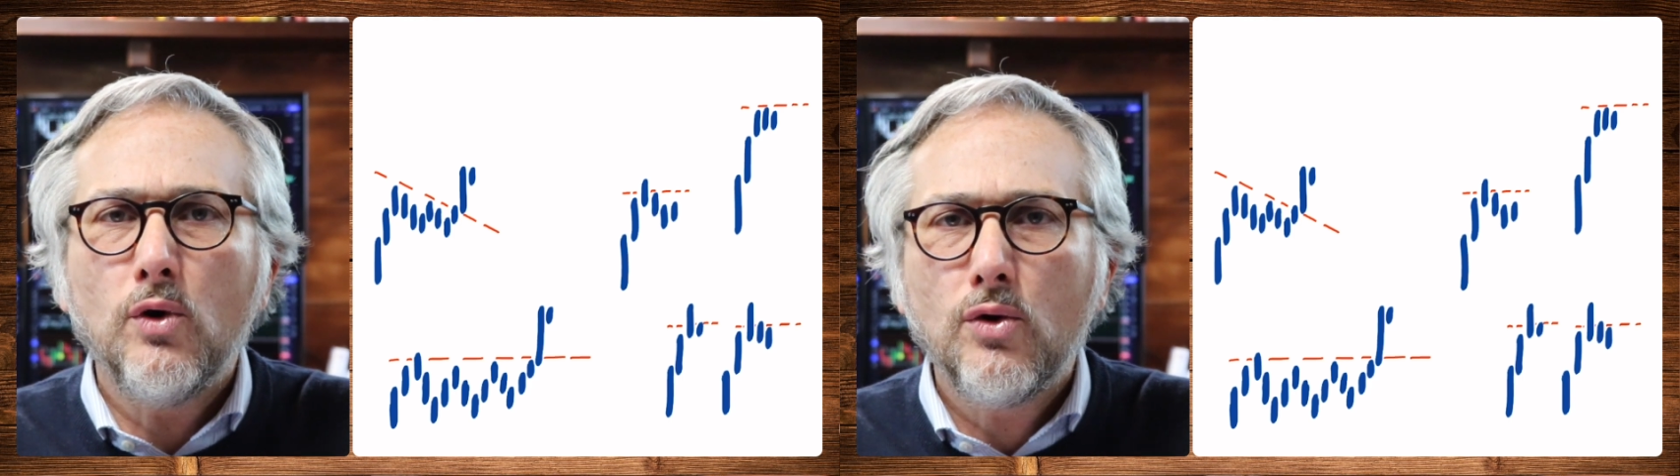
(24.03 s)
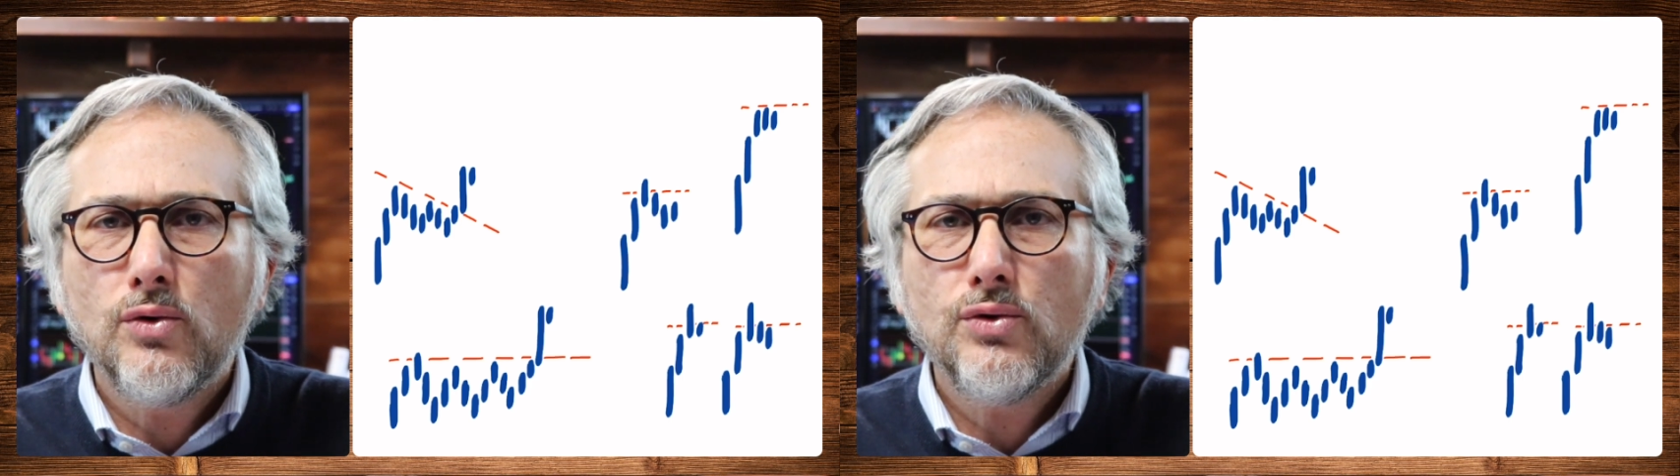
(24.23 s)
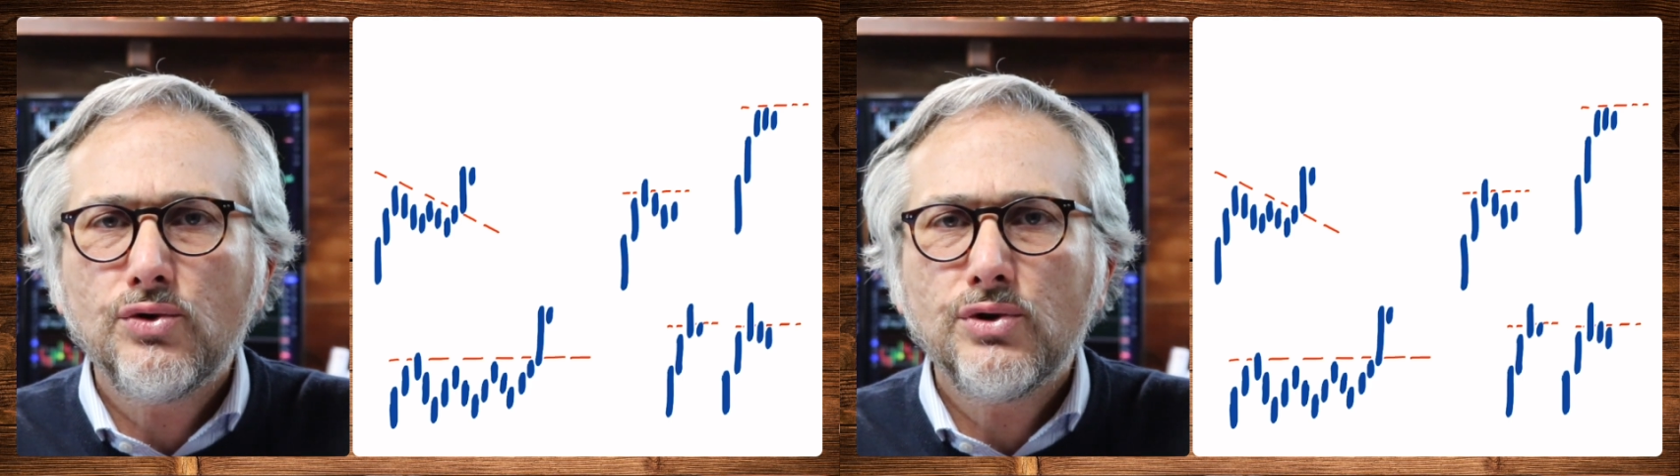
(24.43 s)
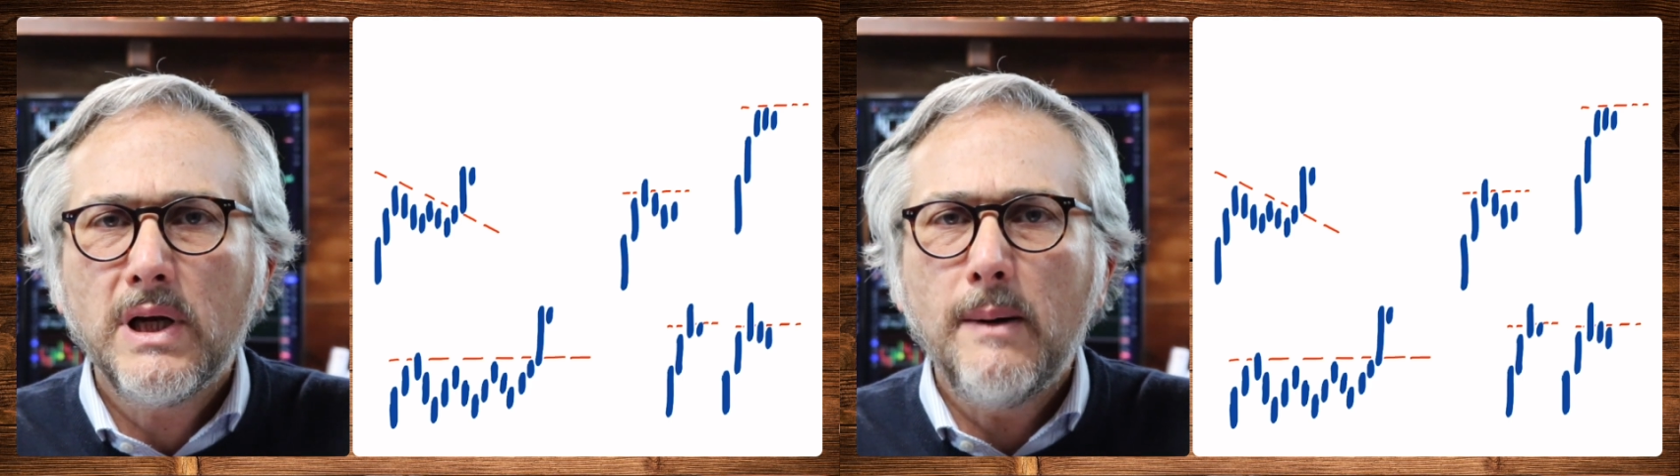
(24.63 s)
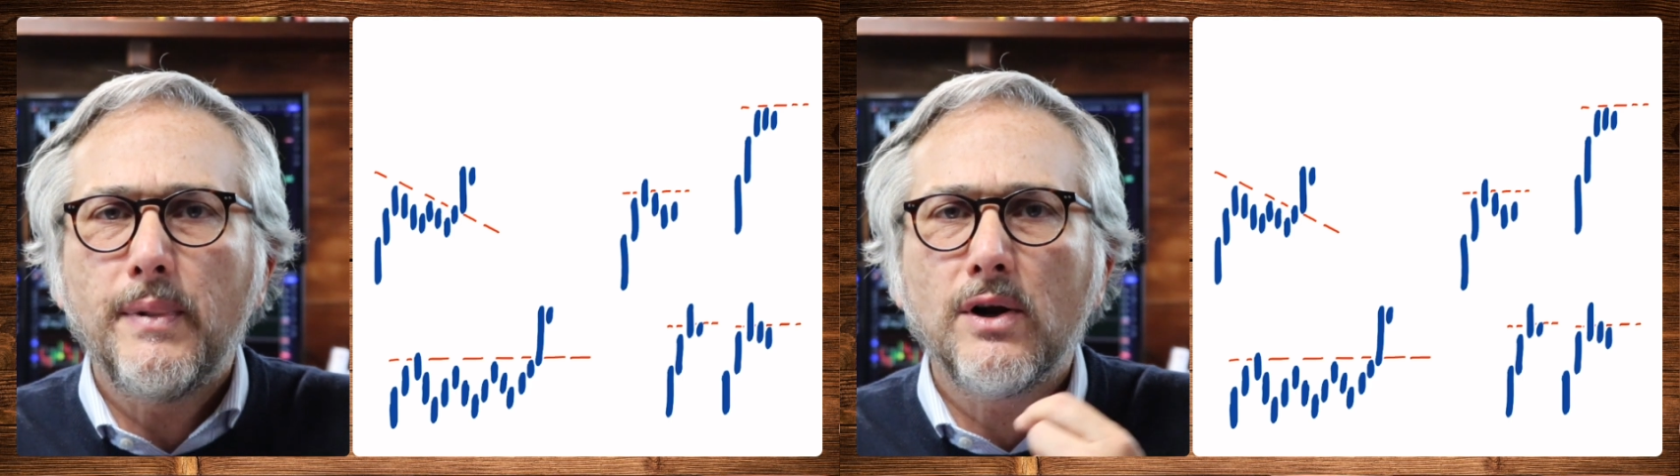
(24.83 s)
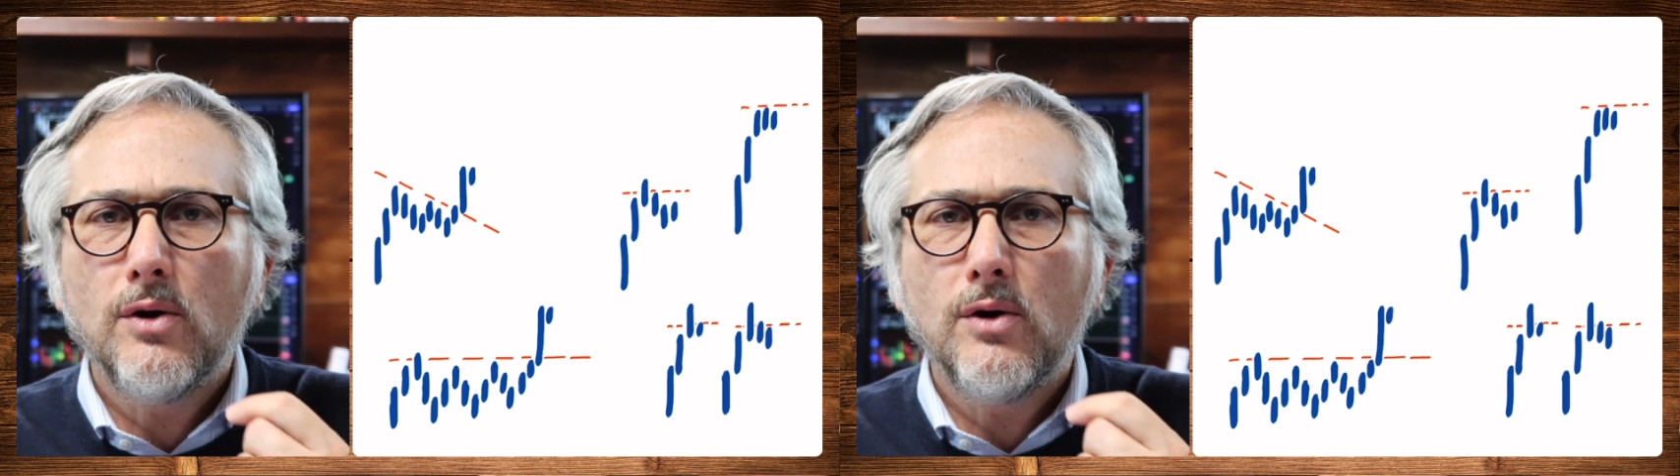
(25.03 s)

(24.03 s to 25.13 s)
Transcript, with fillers: conoscere per